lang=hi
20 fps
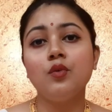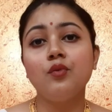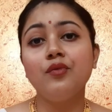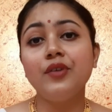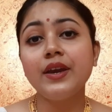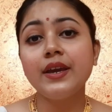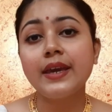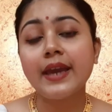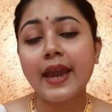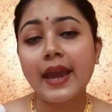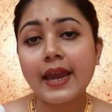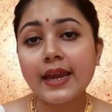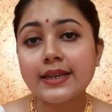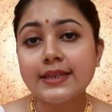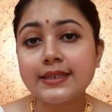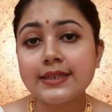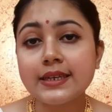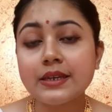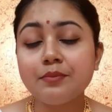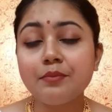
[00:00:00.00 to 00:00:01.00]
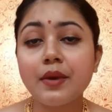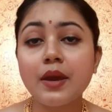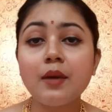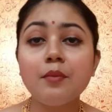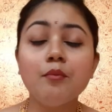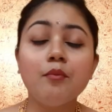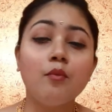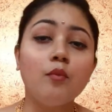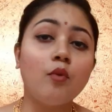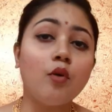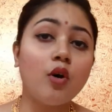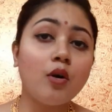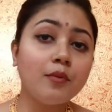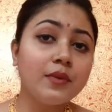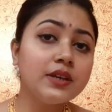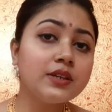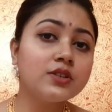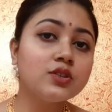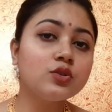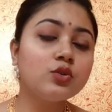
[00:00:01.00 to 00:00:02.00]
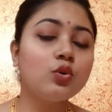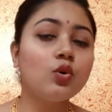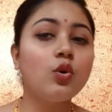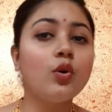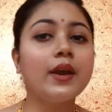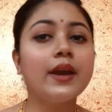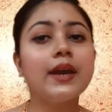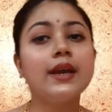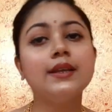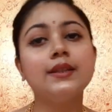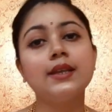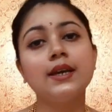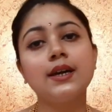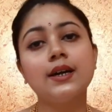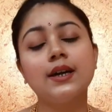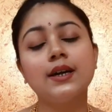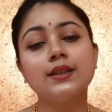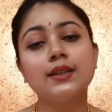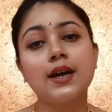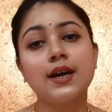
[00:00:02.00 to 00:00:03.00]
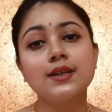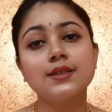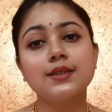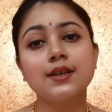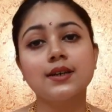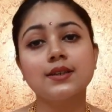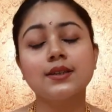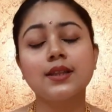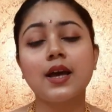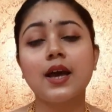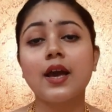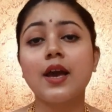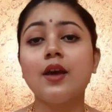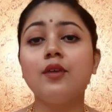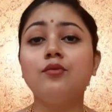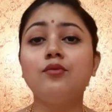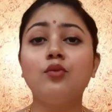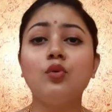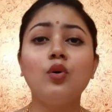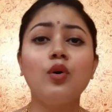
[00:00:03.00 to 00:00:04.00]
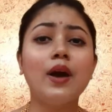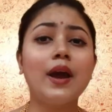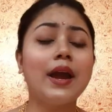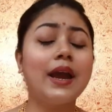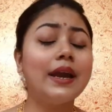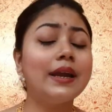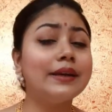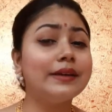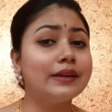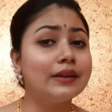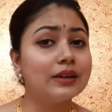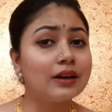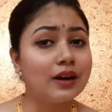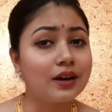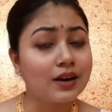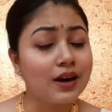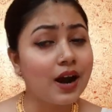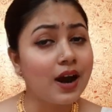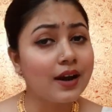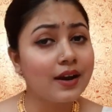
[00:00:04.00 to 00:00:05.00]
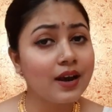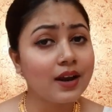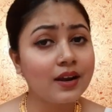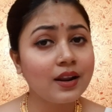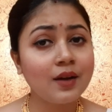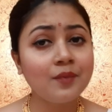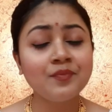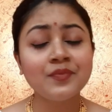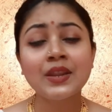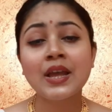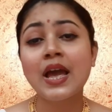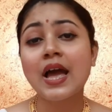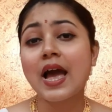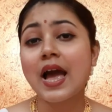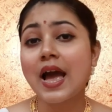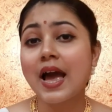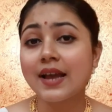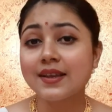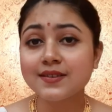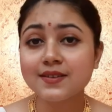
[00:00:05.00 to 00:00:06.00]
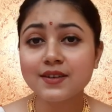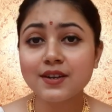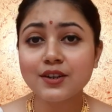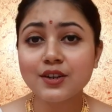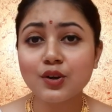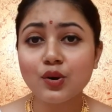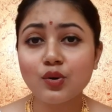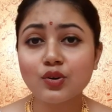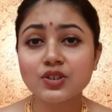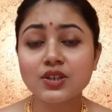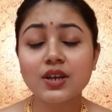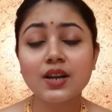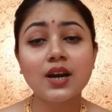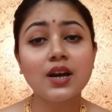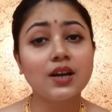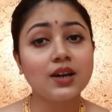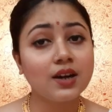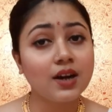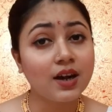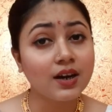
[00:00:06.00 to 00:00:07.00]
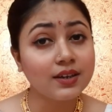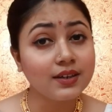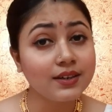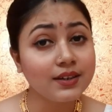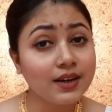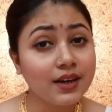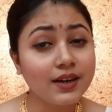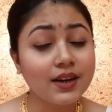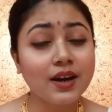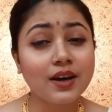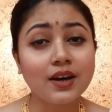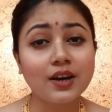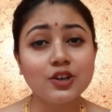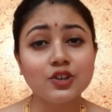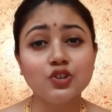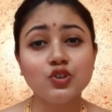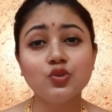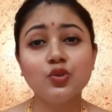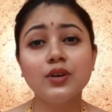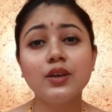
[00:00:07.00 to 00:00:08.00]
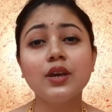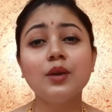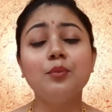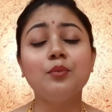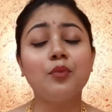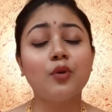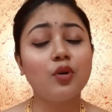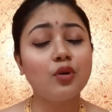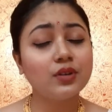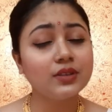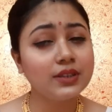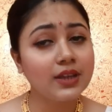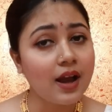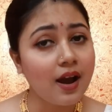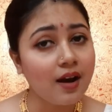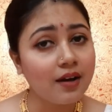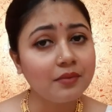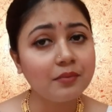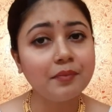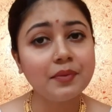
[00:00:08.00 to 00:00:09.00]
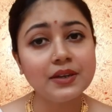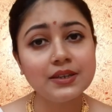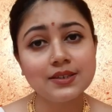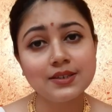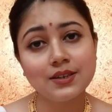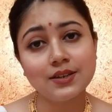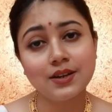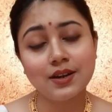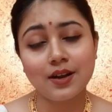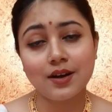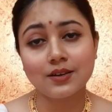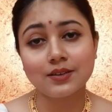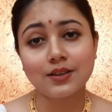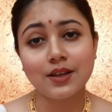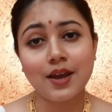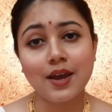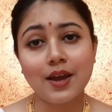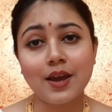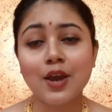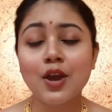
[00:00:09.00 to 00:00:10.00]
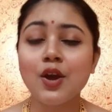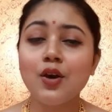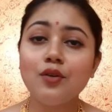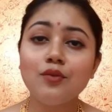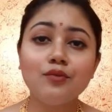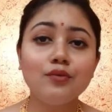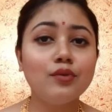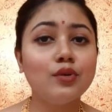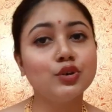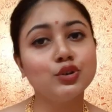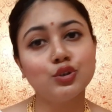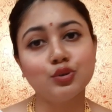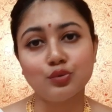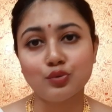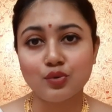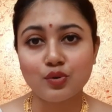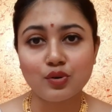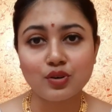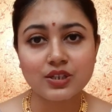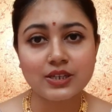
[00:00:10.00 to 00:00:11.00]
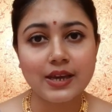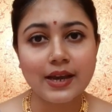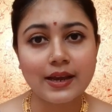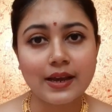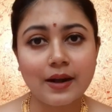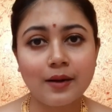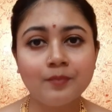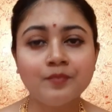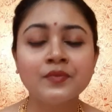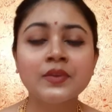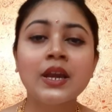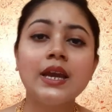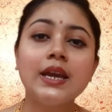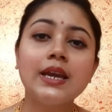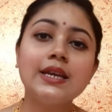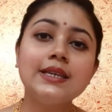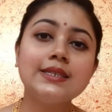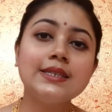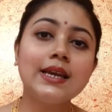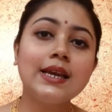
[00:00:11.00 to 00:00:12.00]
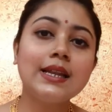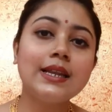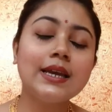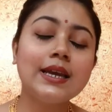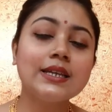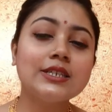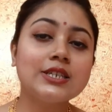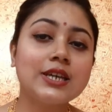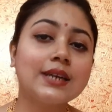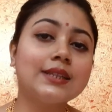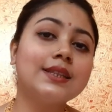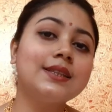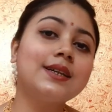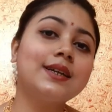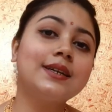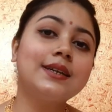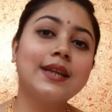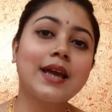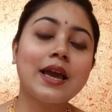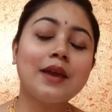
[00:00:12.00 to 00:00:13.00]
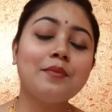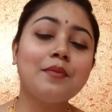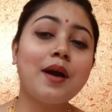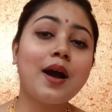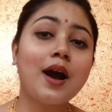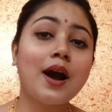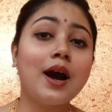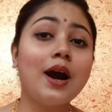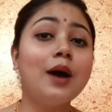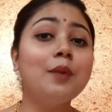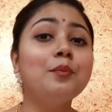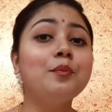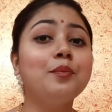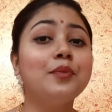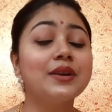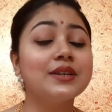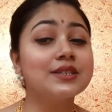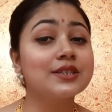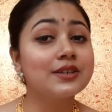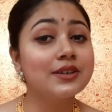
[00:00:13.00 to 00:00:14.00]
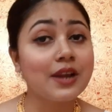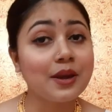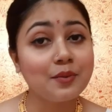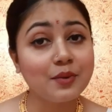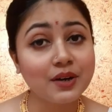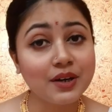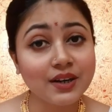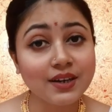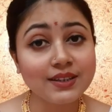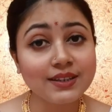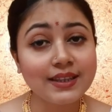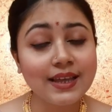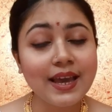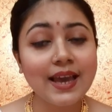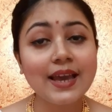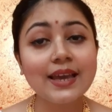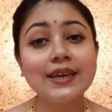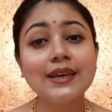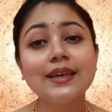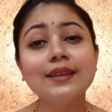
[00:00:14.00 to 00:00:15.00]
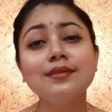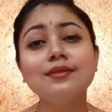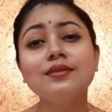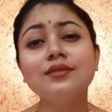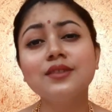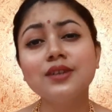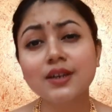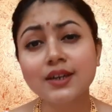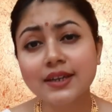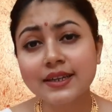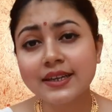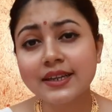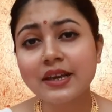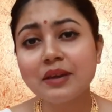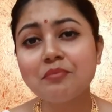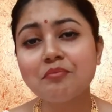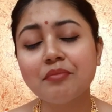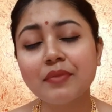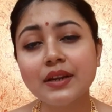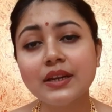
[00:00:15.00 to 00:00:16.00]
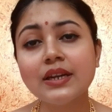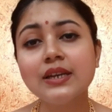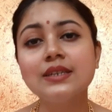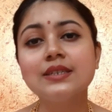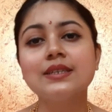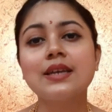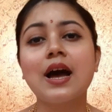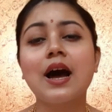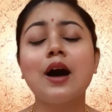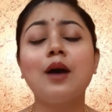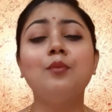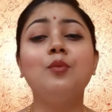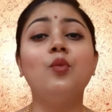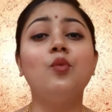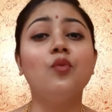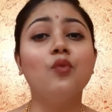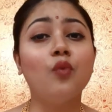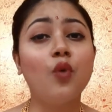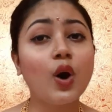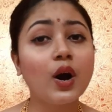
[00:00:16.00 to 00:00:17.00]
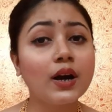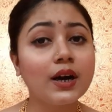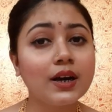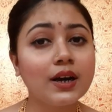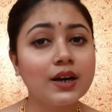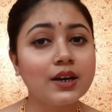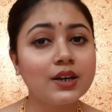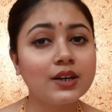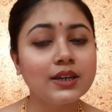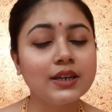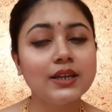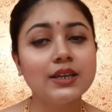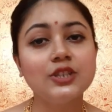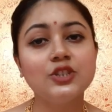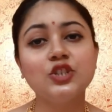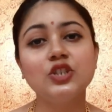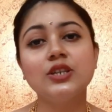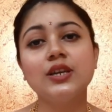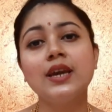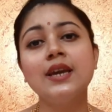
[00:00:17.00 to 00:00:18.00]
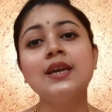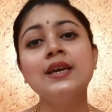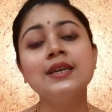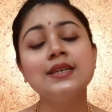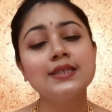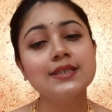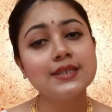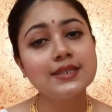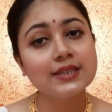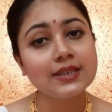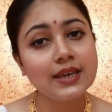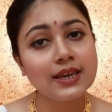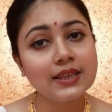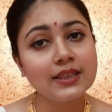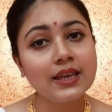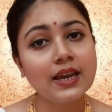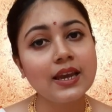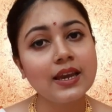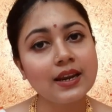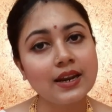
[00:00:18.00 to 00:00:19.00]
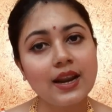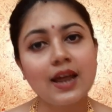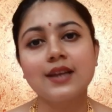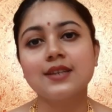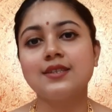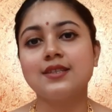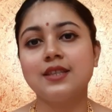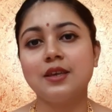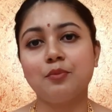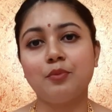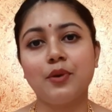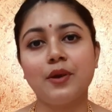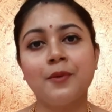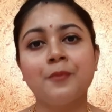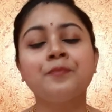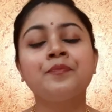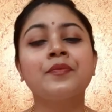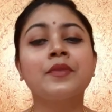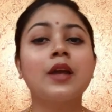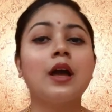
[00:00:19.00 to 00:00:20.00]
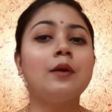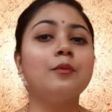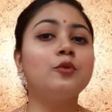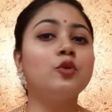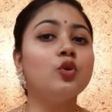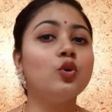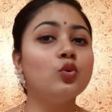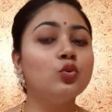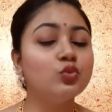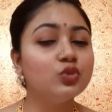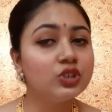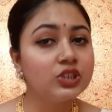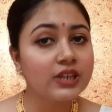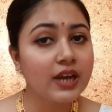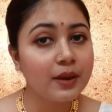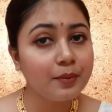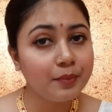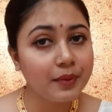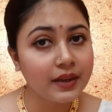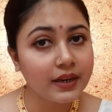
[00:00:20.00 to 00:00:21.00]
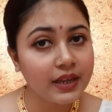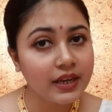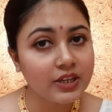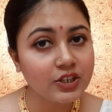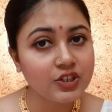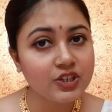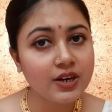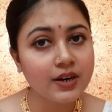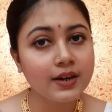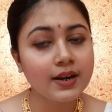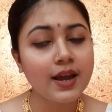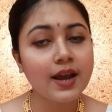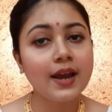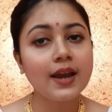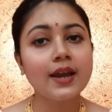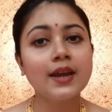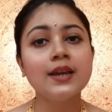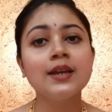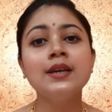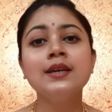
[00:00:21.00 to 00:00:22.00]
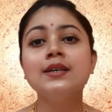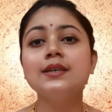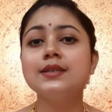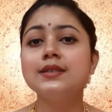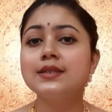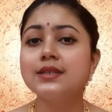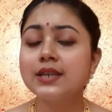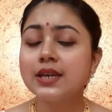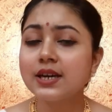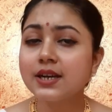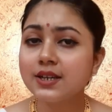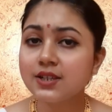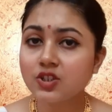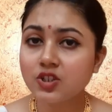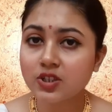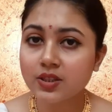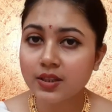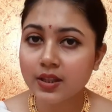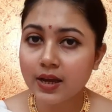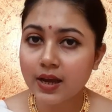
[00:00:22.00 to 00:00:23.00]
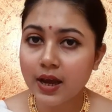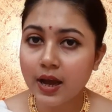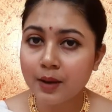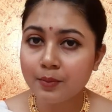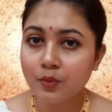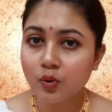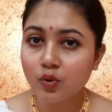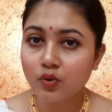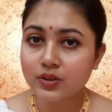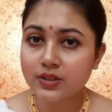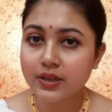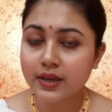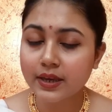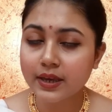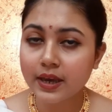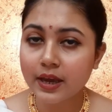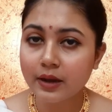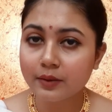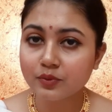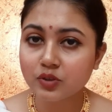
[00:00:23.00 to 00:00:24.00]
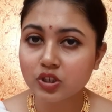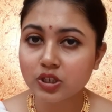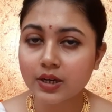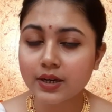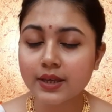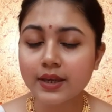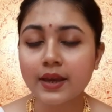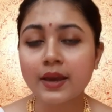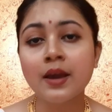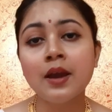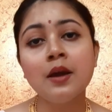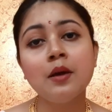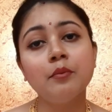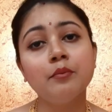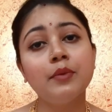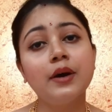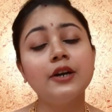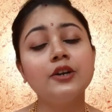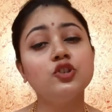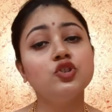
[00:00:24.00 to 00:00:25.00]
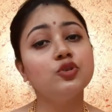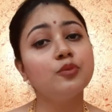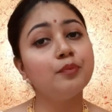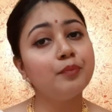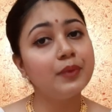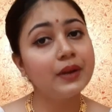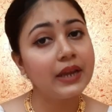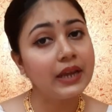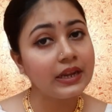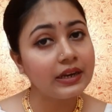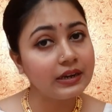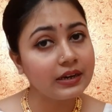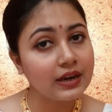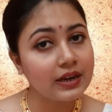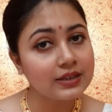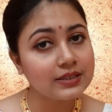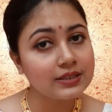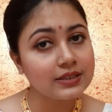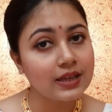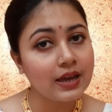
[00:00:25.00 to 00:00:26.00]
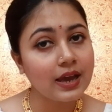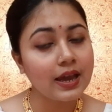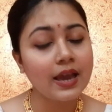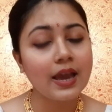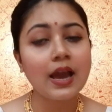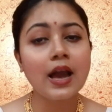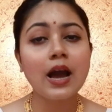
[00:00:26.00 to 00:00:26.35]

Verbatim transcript: वीक 18 में मॉमीज को एक दिक्कत आ सकता है वो है ढकार आना एसिडिटी हो जाना खट्टा ढकर जो कि बहुत ही अनप्लेजेंट लगता है वो शुरू हो जाएगा इसीलिए ज़्यादातर टाइम हम प्रेस्क्राइब करते हैं कि 30 मिनट्स आप वॉक कर लीजिए सीधे रास्ते पे आपको ऊंचाई पे नहीं चढ़ना है स्टेयर्स जितना कम हो सके आप चढ़िए बट जो प्लेन रास्ता है